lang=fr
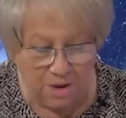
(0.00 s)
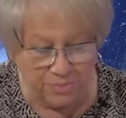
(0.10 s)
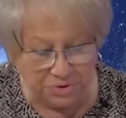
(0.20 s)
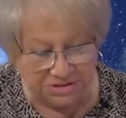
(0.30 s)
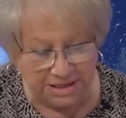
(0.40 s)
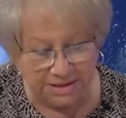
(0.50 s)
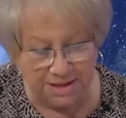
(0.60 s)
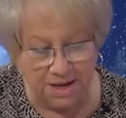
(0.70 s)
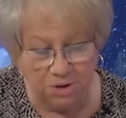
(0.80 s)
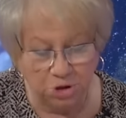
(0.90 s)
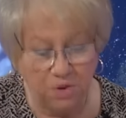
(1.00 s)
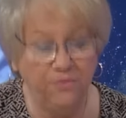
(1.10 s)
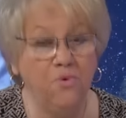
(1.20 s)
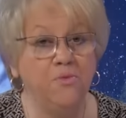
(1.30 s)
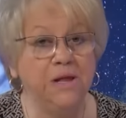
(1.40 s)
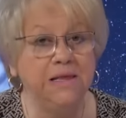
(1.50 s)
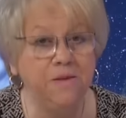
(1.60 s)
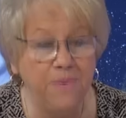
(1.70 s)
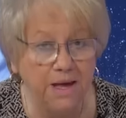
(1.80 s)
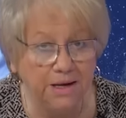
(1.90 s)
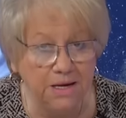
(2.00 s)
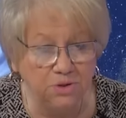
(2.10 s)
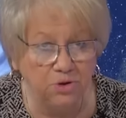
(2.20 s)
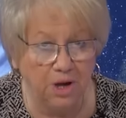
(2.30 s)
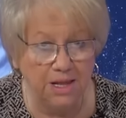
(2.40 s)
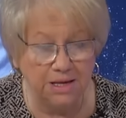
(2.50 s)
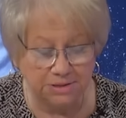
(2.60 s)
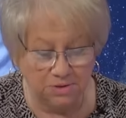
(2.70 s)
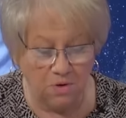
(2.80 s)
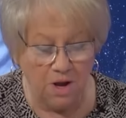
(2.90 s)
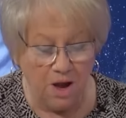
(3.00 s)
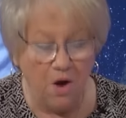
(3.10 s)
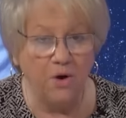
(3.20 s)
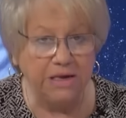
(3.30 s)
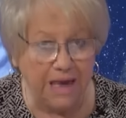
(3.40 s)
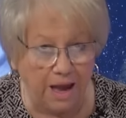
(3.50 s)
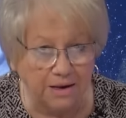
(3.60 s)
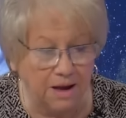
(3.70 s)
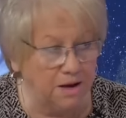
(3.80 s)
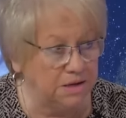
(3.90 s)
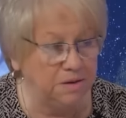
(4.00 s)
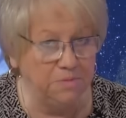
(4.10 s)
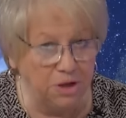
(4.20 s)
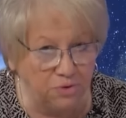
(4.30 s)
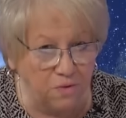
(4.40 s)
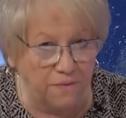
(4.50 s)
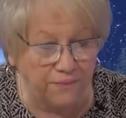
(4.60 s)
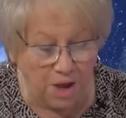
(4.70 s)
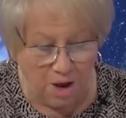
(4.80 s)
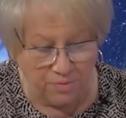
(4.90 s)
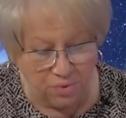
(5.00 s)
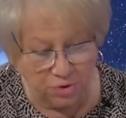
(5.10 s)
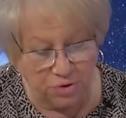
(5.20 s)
Pour certains, je veux me libérer d'une relation, un carcan qui m'étouffe. Pour